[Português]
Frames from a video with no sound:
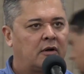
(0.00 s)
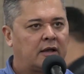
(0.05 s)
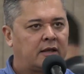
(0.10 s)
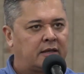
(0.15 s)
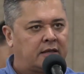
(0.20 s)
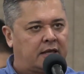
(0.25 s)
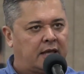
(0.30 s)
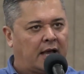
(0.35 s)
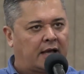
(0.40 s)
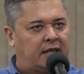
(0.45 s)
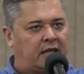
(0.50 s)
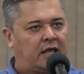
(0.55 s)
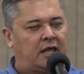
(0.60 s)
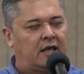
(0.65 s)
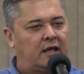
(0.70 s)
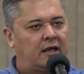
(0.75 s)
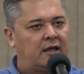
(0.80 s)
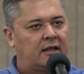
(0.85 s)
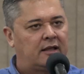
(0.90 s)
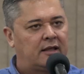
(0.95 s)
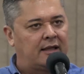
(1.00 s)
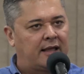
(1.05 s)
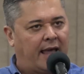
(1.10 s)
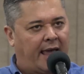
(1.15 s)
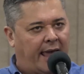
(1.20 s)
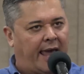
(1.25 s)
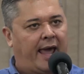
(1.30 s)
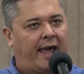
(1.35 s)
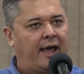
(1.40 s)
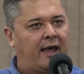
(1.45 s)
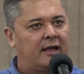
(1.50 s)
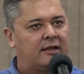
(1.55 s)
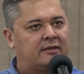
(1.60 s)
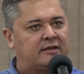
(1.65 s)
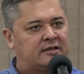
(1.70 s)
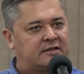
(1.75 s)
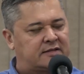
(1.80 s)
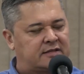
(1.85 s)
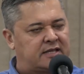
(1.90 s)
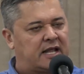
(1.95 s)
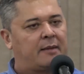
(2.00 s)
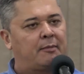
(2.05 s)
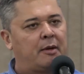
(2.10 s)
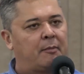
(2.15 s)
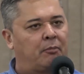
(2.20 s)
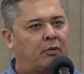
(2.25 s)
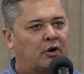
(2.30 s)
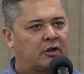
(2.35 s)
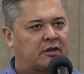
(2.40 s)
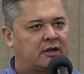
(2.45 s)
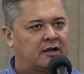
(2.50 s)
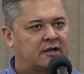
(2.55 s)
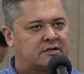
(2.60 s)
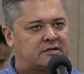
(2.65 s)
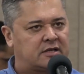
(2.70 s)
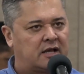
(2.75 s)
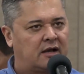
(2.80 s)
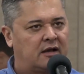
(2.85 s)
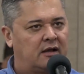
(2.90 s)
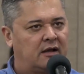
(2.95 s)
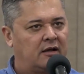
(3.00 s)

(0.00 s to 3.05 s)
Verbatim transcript: que aqui é de extrema importância